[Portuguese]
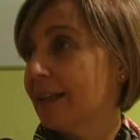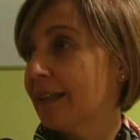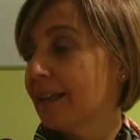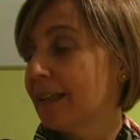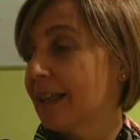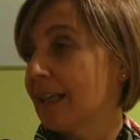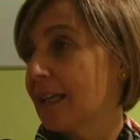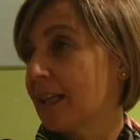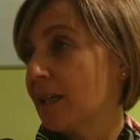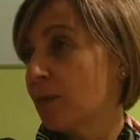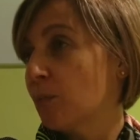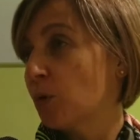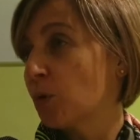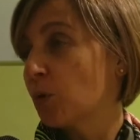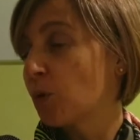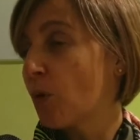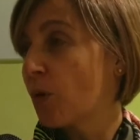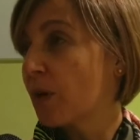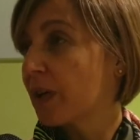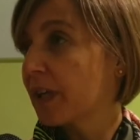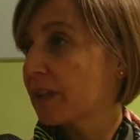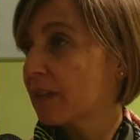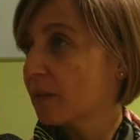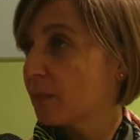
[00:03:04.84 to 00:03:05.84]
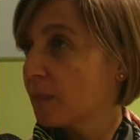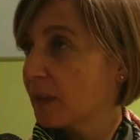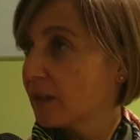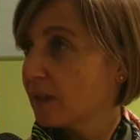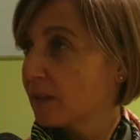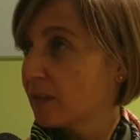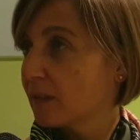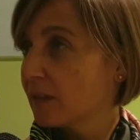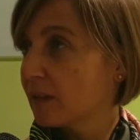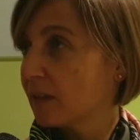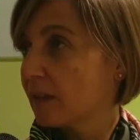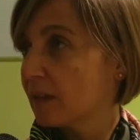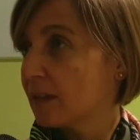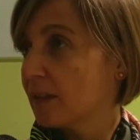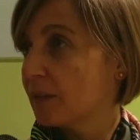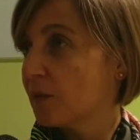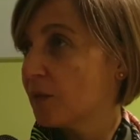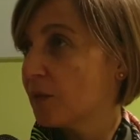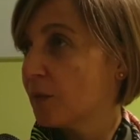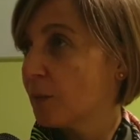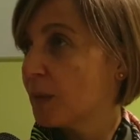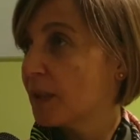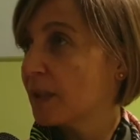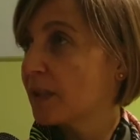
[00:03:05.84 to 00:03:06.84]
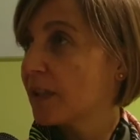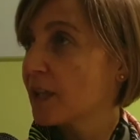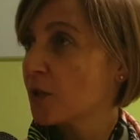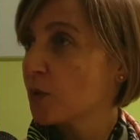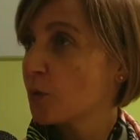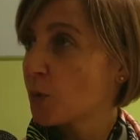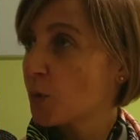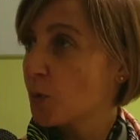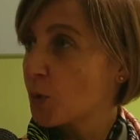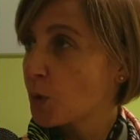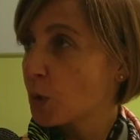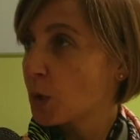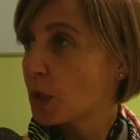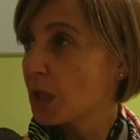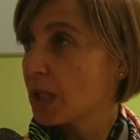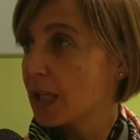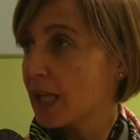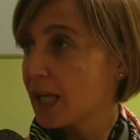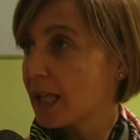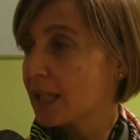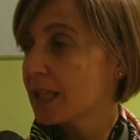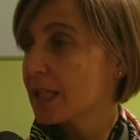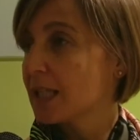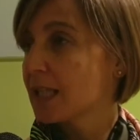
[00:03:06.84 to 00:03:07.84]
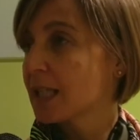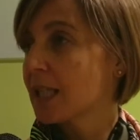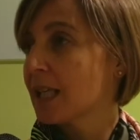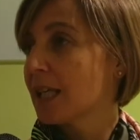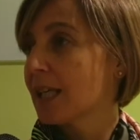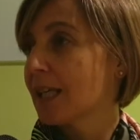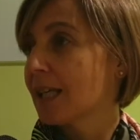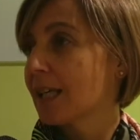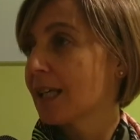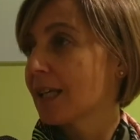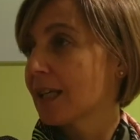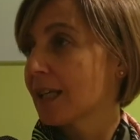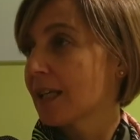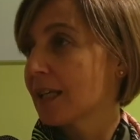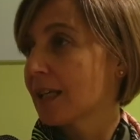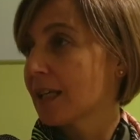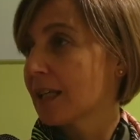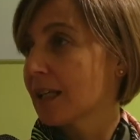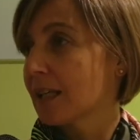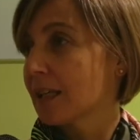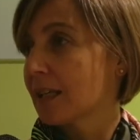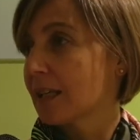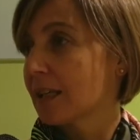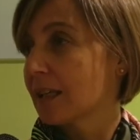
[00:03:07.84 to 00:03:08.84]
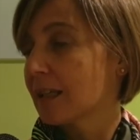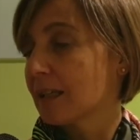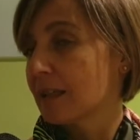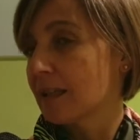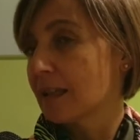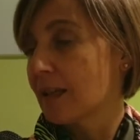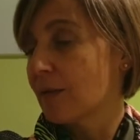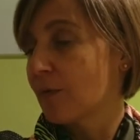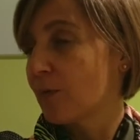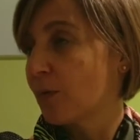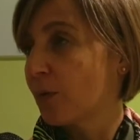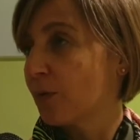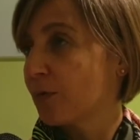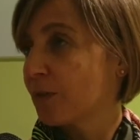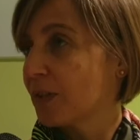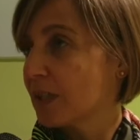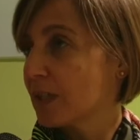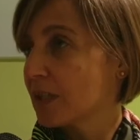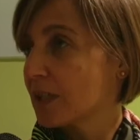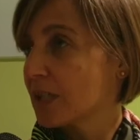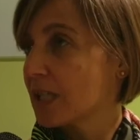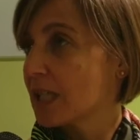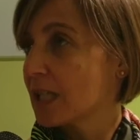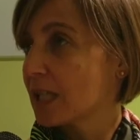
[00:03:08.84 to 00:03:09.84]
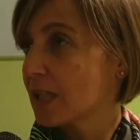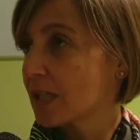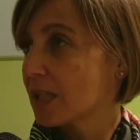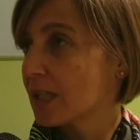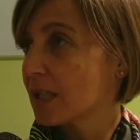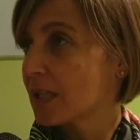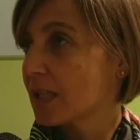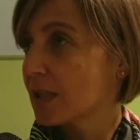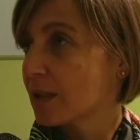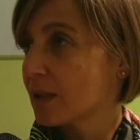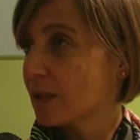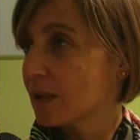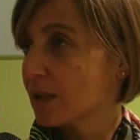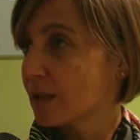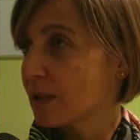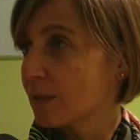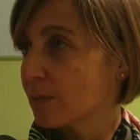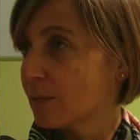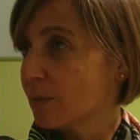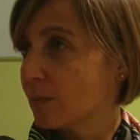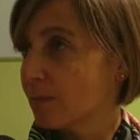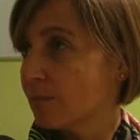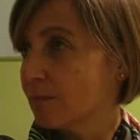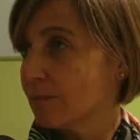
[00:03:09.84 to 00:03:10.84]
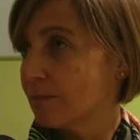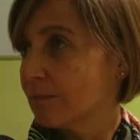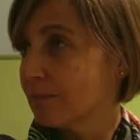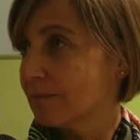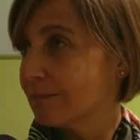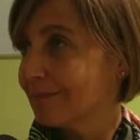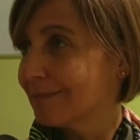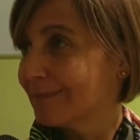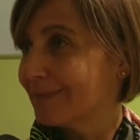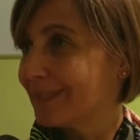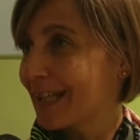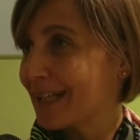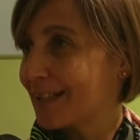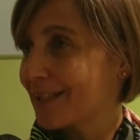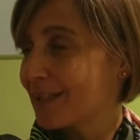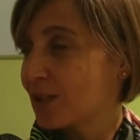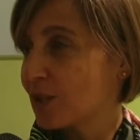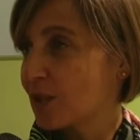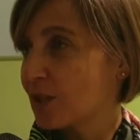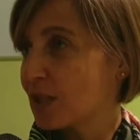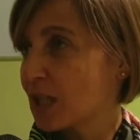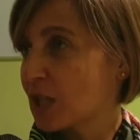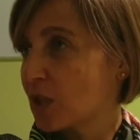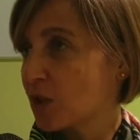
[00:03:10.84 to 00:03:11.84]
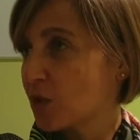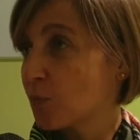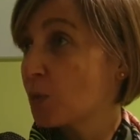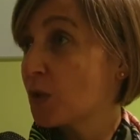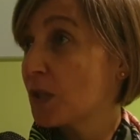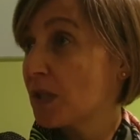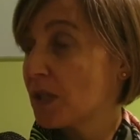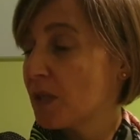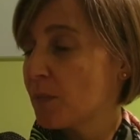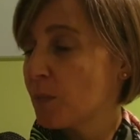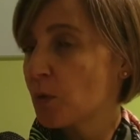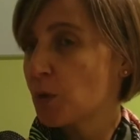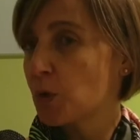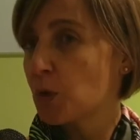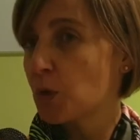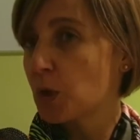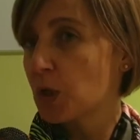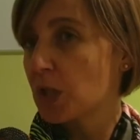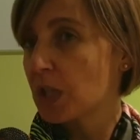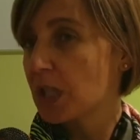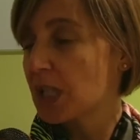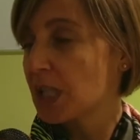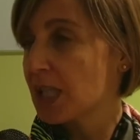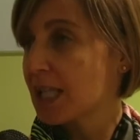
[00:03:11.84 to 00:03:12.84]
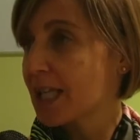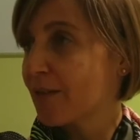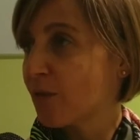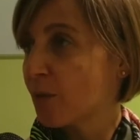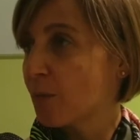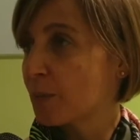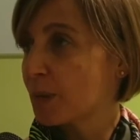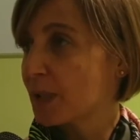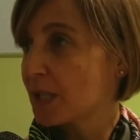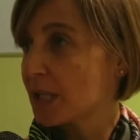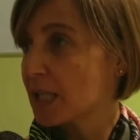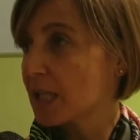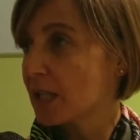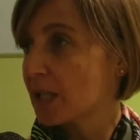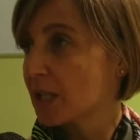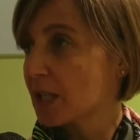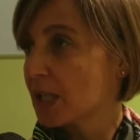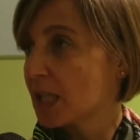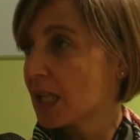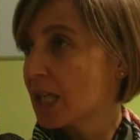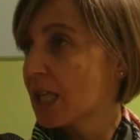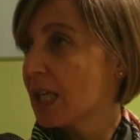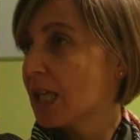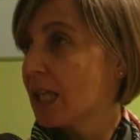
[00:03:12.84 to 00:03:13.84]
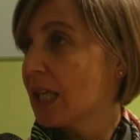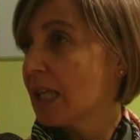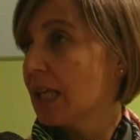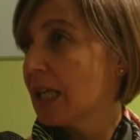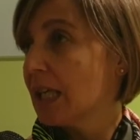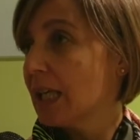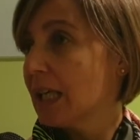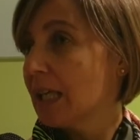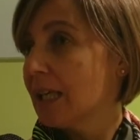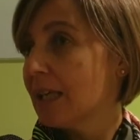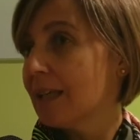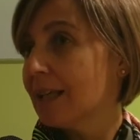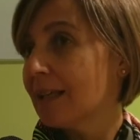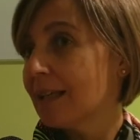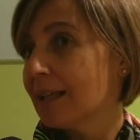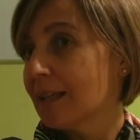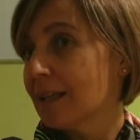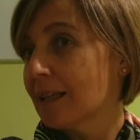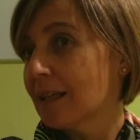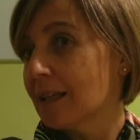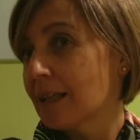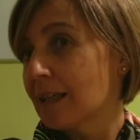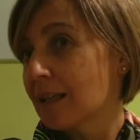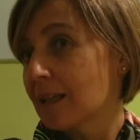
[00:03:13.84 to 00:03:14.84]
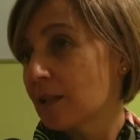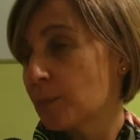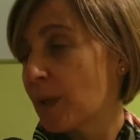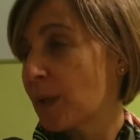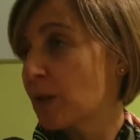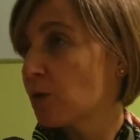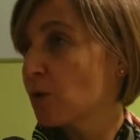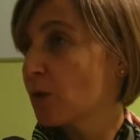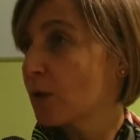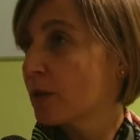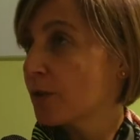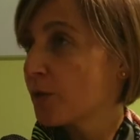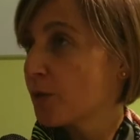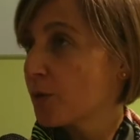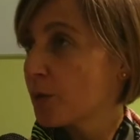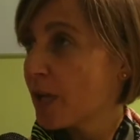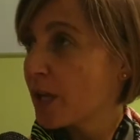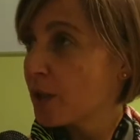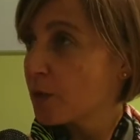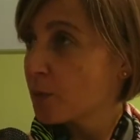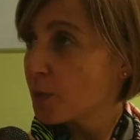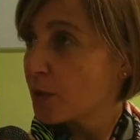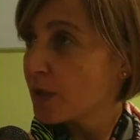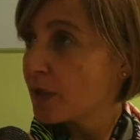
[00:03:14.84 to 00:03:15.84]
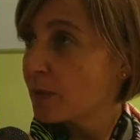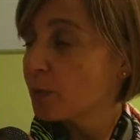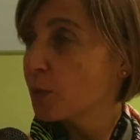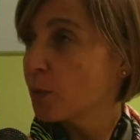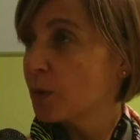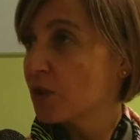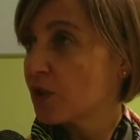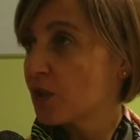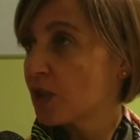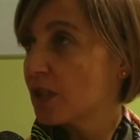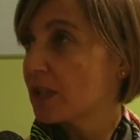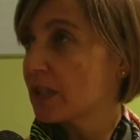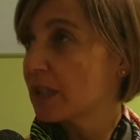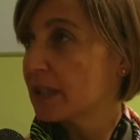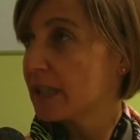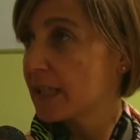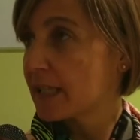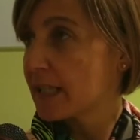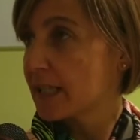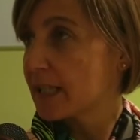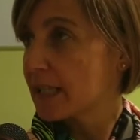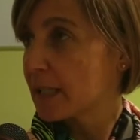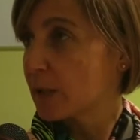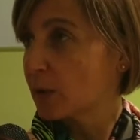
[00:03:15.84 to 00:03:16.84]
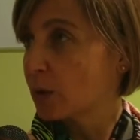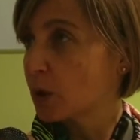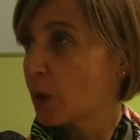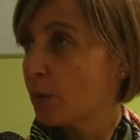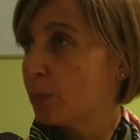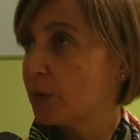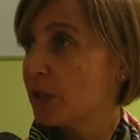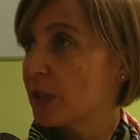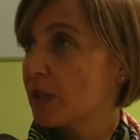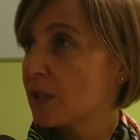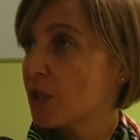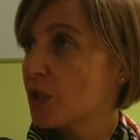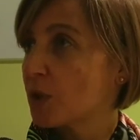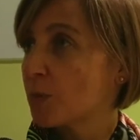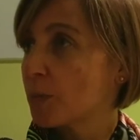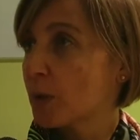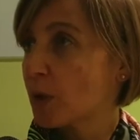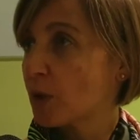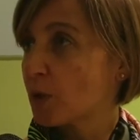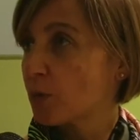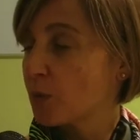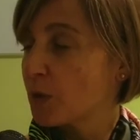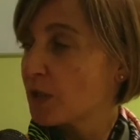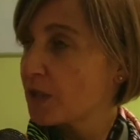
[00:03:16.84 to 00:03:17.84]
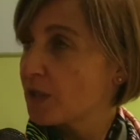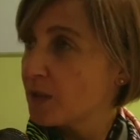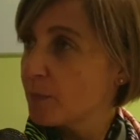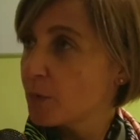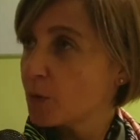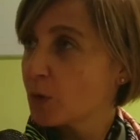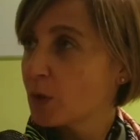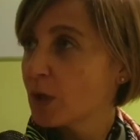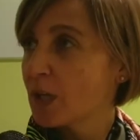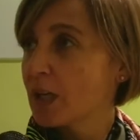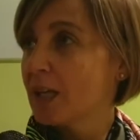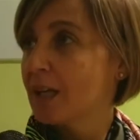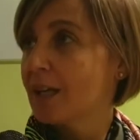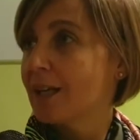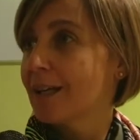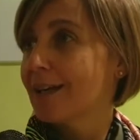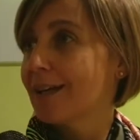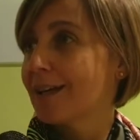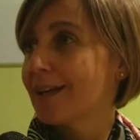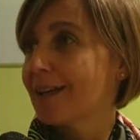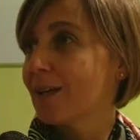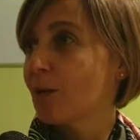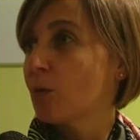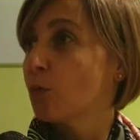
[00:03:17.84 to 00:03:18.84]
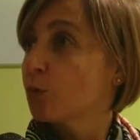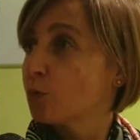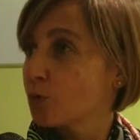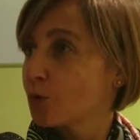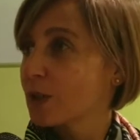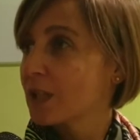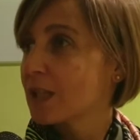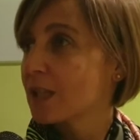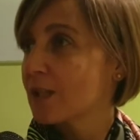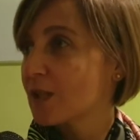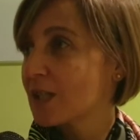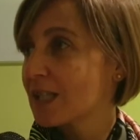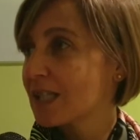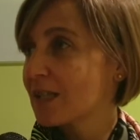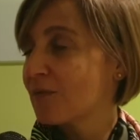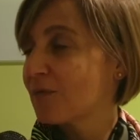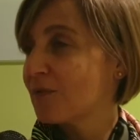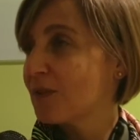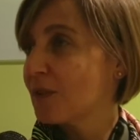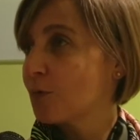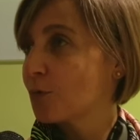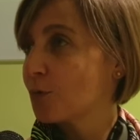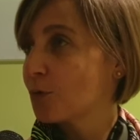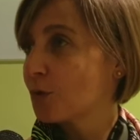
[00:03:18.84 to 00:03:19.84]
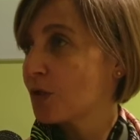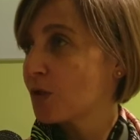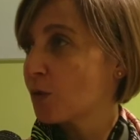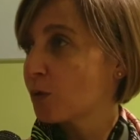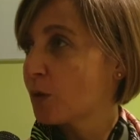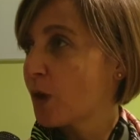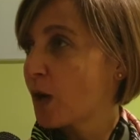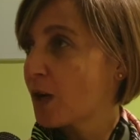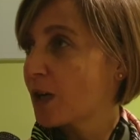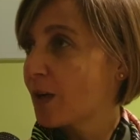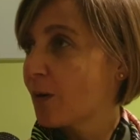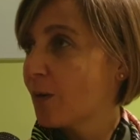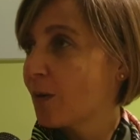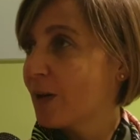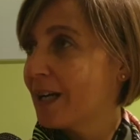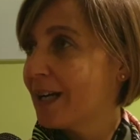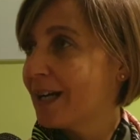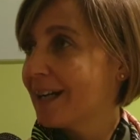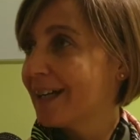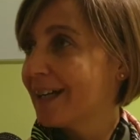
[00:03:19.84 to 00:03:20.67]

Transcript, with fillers: e aqui muito concretamente relativamente às duas unidades envolvidas nestes, nestes, nestes municípios que hoje aqui estavam presentes e aspectos relacionados, por exemplo, com a descentralização de competências para os municípios, um dos grandes desafios que se colocam uh,